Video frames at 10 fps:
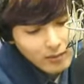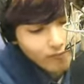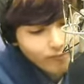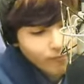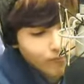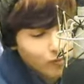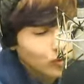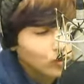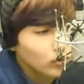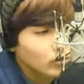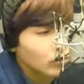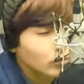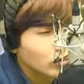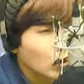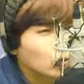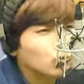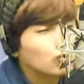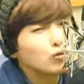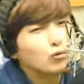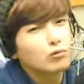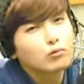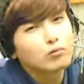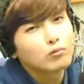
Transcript: 음, 저도